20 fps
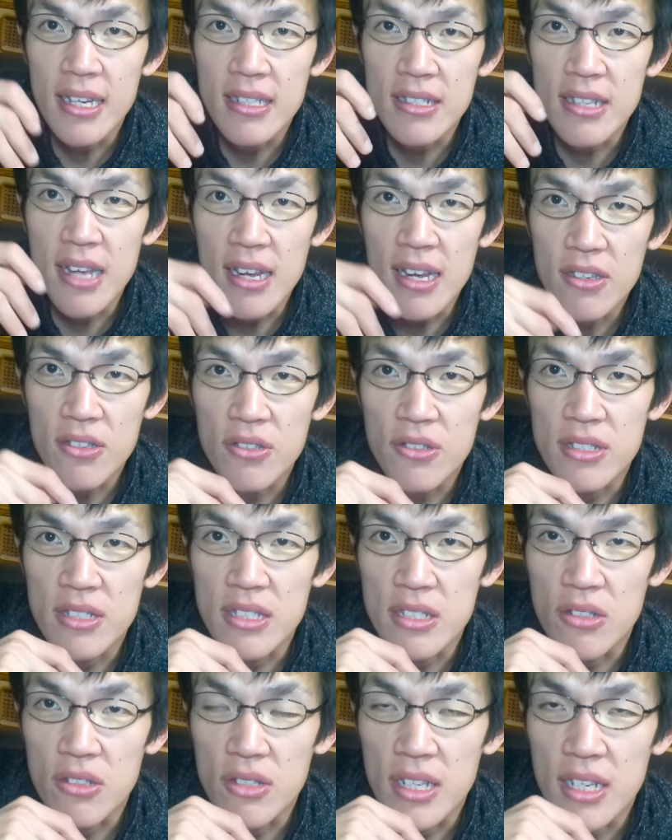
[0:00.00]

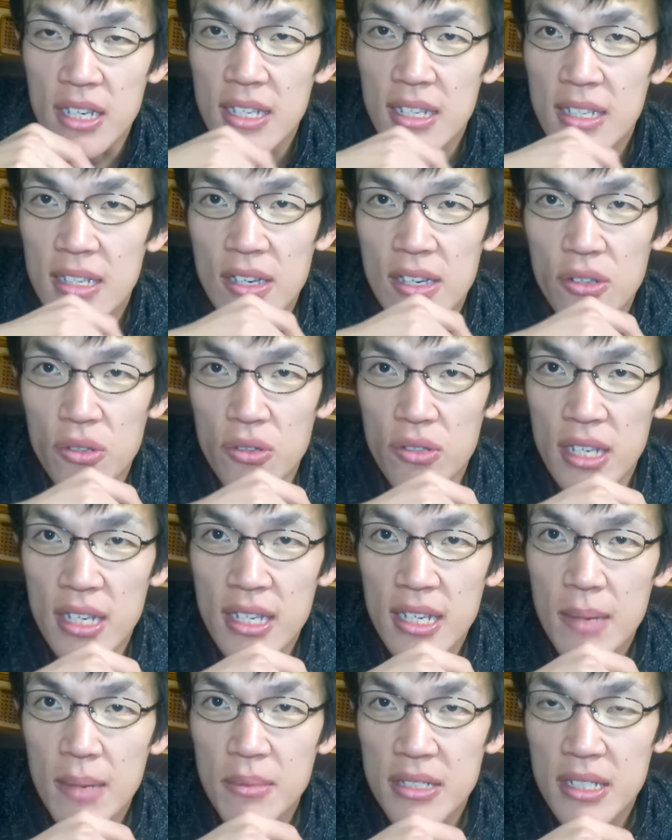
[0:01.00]
エックス の D などの
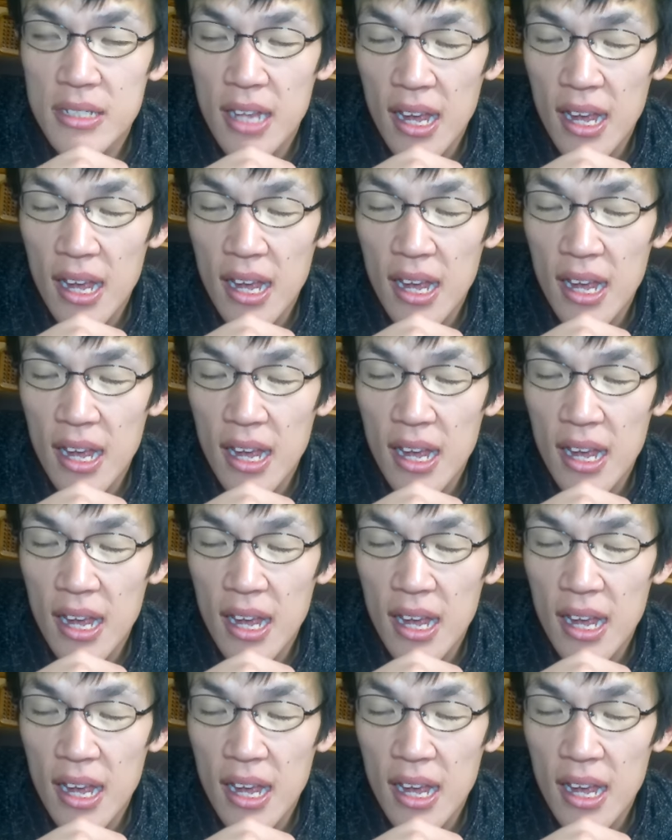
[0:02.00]
ディーエム